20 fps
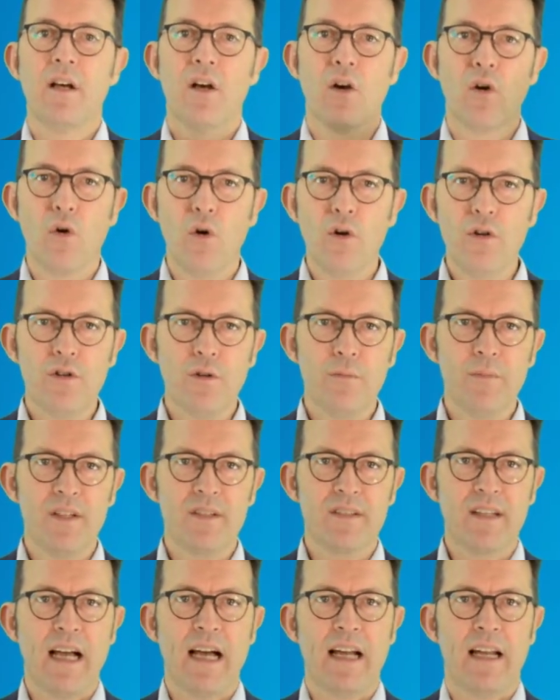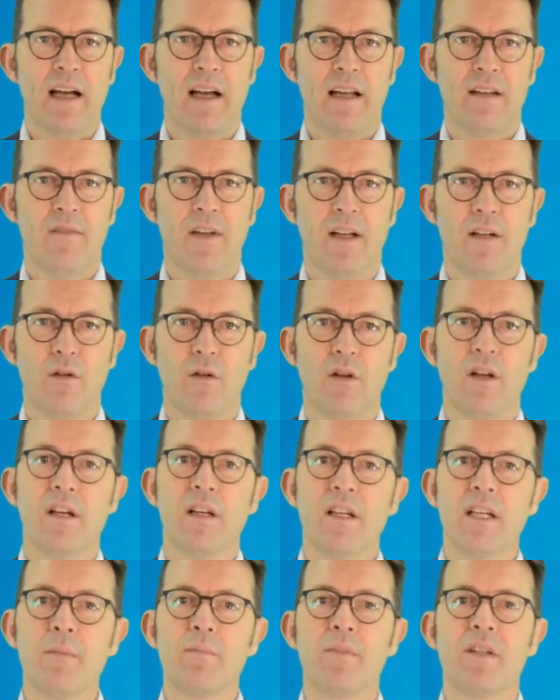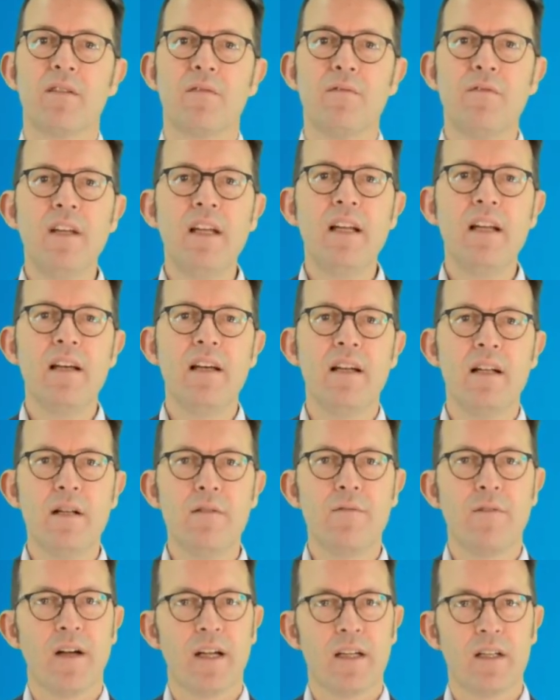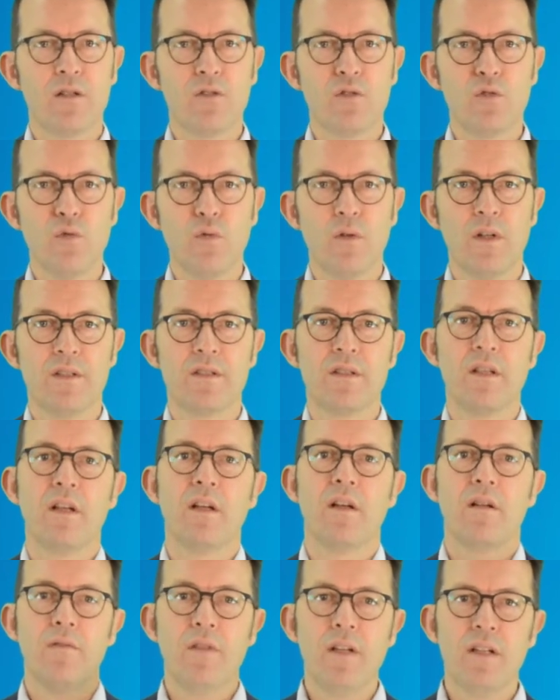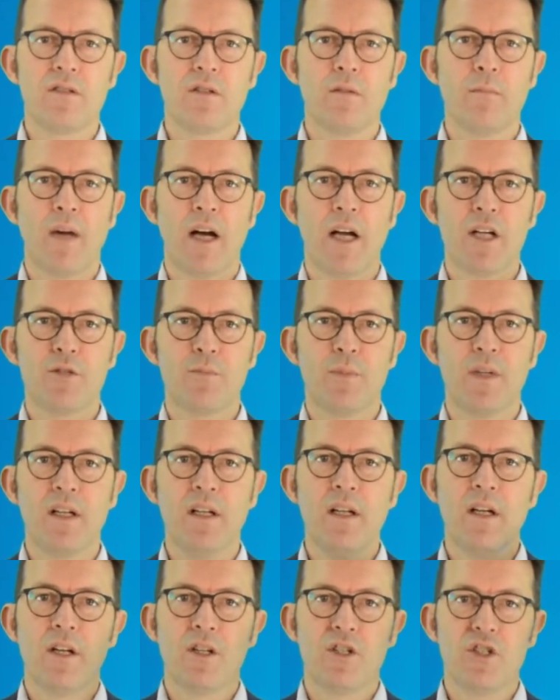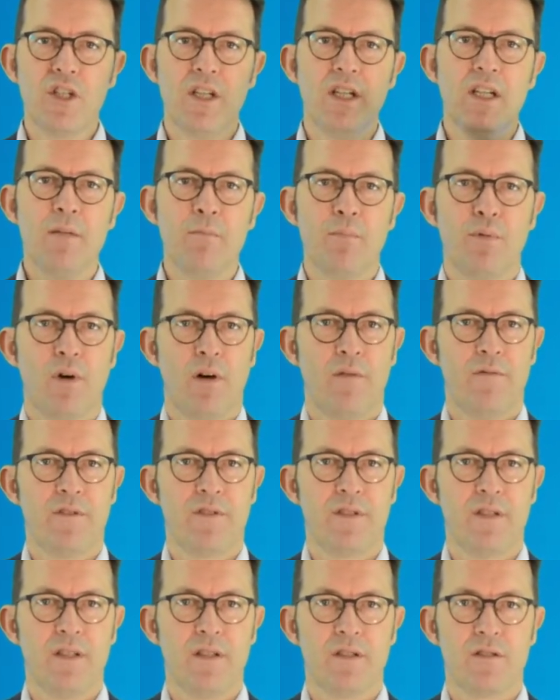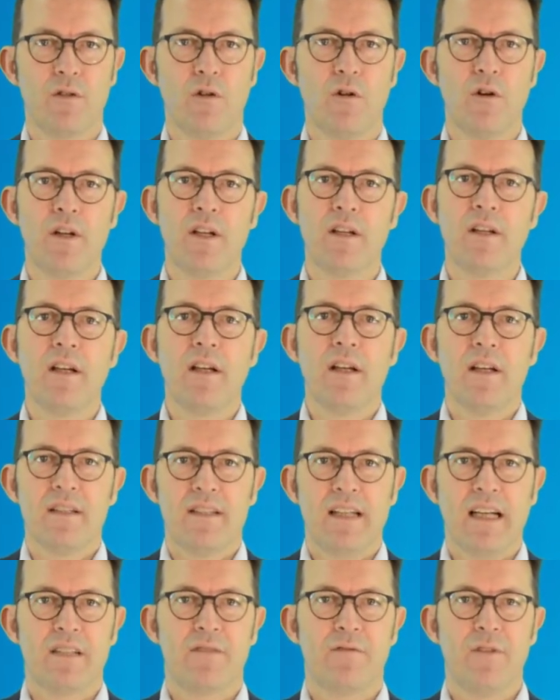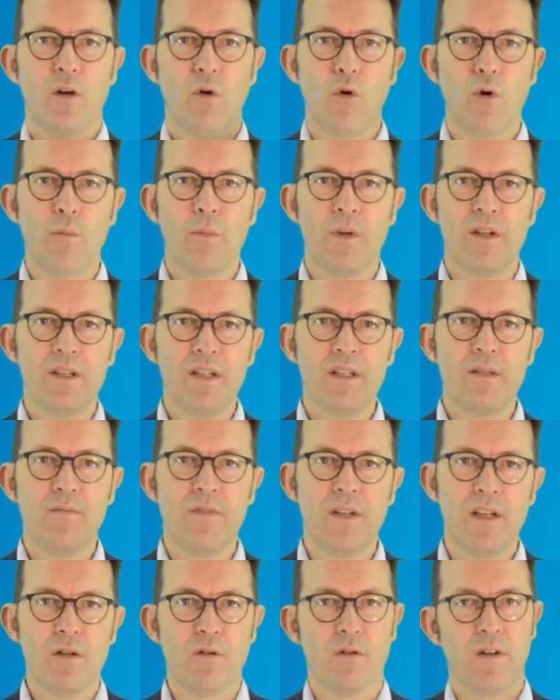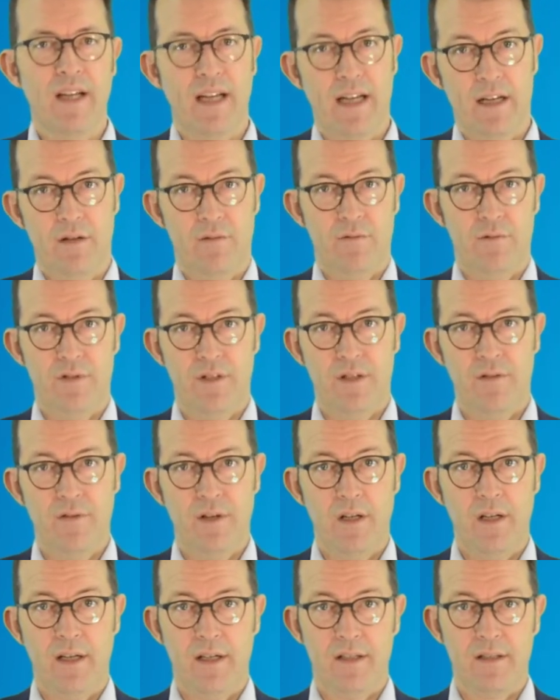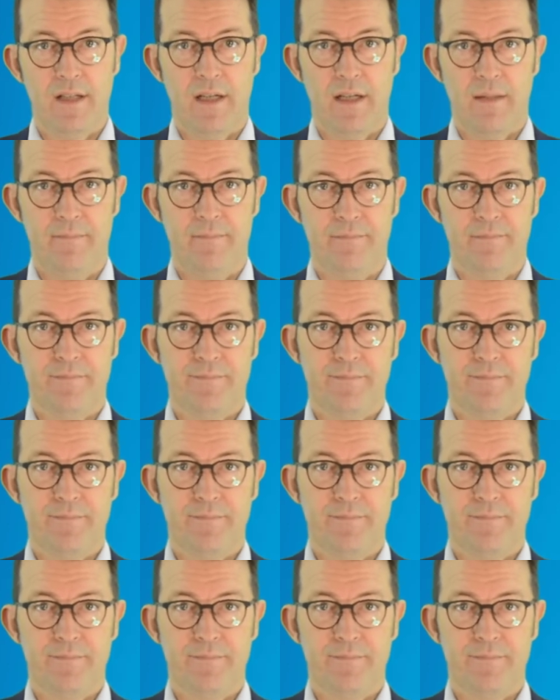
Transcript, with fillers: Rund um die SCADA-Anwendung gibt es viele hilfreiche Tools, wie zum Beispiel GE Prophecy Historian, das wir oben in diesem Video gerne für Sie verlinkt haben.